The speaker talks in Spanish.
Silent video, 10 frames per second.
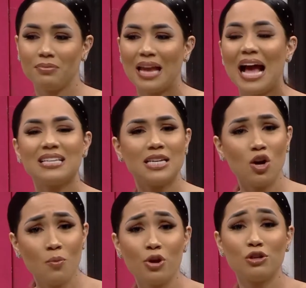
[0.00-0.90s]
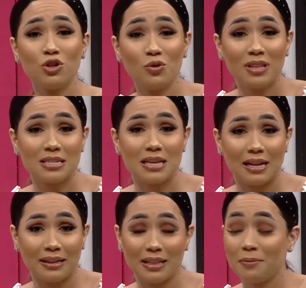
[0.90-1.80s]
Así como yo soy un
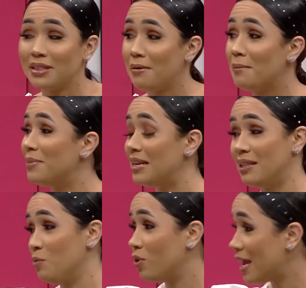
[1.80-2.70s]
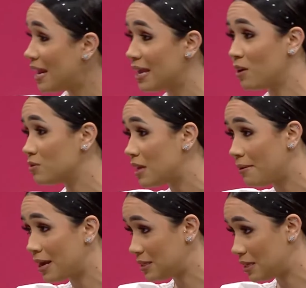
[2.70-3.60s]
desastre, deben de haber miles de mujeres que no
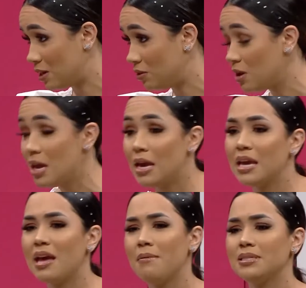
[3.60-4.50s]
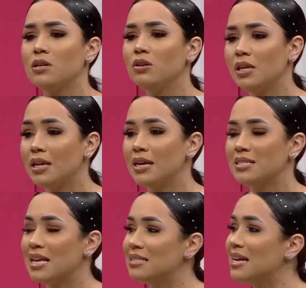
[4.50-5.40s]
saben hacerlo y que a veces no tienen
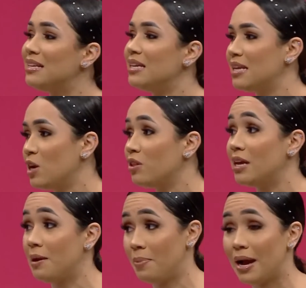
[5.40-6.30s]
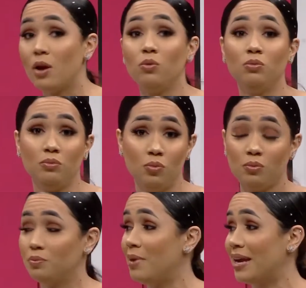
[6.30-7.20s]
quizás el dinero de ir a pagar
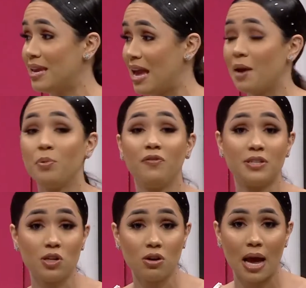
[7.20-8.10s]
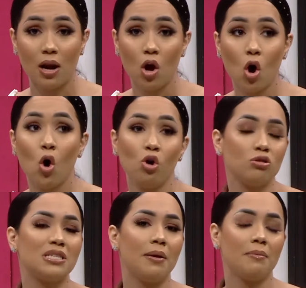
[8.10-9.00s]
un, maquillaje profesional o no
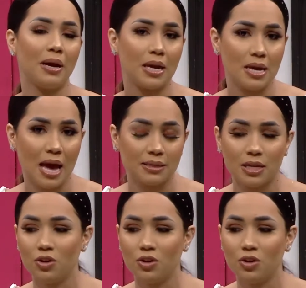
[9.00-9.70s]
saben maquillarse.